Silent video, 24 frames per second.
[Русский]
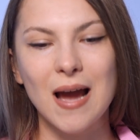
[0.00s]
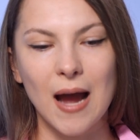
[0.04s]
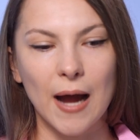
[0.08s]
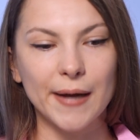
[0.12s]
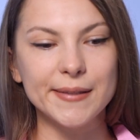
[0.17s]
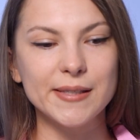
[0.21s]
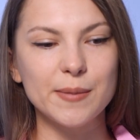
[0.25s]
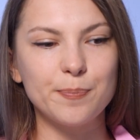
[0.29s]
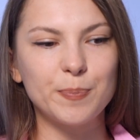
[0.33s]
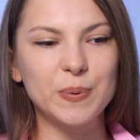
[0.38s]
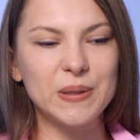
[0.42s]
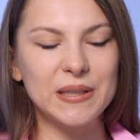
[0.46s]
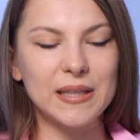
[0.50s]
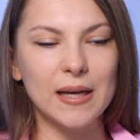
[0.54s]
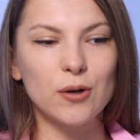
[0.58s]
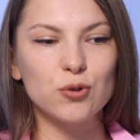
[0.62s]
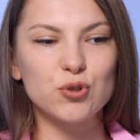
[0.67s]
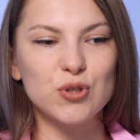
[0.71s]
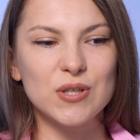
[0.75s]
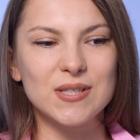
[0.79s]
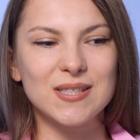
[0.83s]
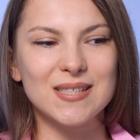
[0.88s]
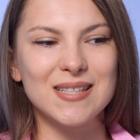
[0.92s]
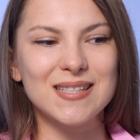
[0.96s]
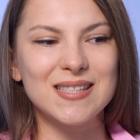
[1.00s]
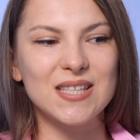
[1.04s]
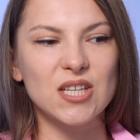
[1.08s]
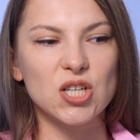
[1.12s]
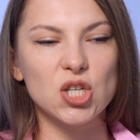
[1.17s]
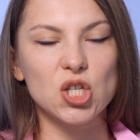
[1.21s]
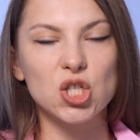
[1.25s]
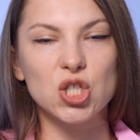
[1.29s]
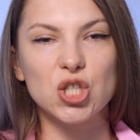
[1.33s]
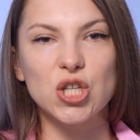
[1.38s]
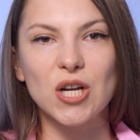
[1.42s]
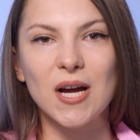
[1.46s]
Они пытаются
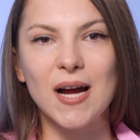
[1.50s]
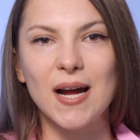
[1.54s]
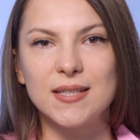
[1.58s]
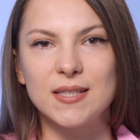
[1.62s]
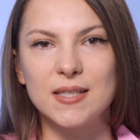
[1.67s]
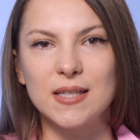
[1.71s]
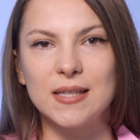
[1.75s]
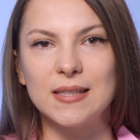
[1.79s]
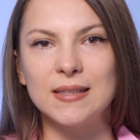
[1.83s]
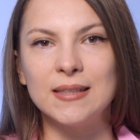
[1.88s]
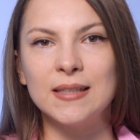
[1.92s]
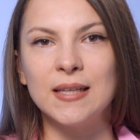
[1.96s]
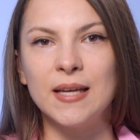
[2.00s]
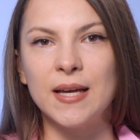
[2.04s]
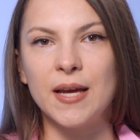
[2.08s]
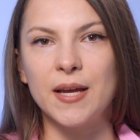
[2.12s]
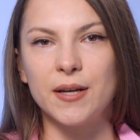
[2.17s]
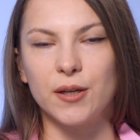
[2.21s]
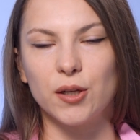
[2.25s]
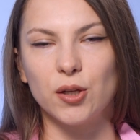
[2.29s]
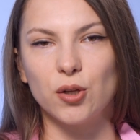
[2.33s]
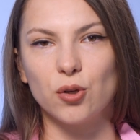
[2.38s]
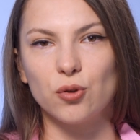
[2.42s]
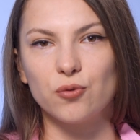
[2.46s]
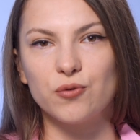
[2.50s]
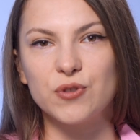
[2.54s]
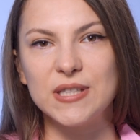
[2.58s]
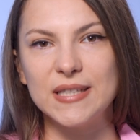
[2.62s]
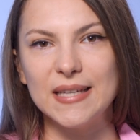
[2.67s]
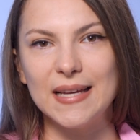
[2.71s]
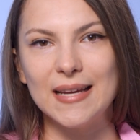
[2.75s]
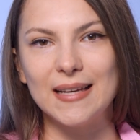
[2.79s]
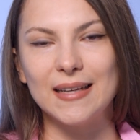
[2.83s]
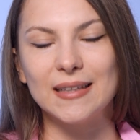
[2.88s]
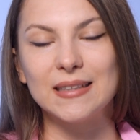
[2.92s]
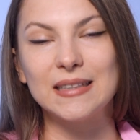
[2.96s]
задержать энергию в
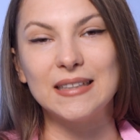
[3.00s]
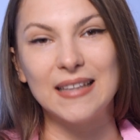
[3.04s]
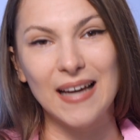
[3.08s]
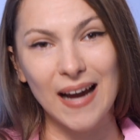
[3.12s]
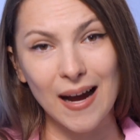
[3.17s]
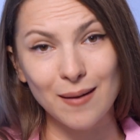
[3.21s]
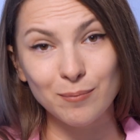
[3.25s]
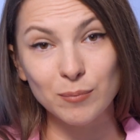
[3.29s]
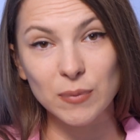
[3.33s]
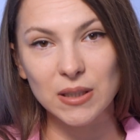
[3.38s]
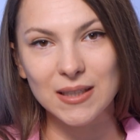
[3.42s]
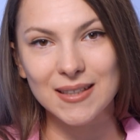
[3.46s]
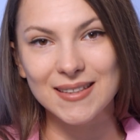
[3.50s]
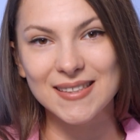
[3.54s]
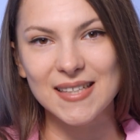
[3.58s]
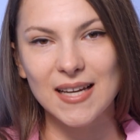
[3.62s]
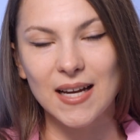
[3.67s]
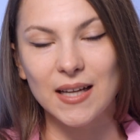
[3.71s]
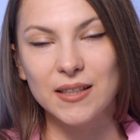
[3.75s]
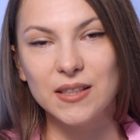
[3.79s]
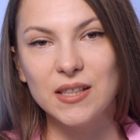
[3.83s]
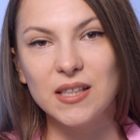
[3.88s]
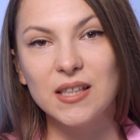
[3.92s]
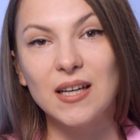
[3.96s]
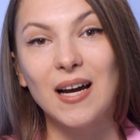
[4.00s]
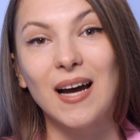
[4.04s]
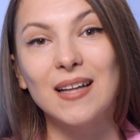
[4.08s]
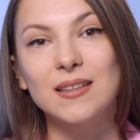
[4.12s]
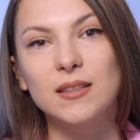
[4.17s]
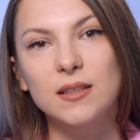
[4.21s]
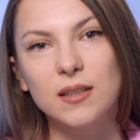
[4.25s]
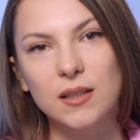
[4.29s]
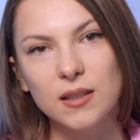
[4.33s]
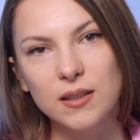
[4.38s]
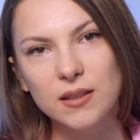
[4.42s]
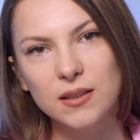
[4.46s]
теле там, где они
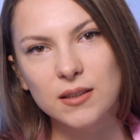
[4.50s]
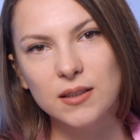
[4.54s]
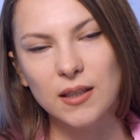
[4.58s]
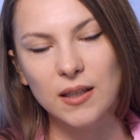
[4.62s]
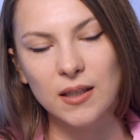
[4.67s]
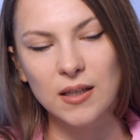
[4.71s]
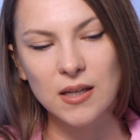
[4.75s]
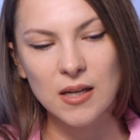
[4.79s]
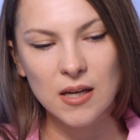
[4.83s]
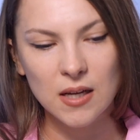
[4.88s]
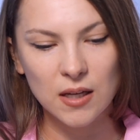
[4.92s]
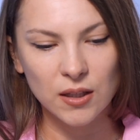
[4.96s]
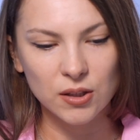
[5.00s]
открыты.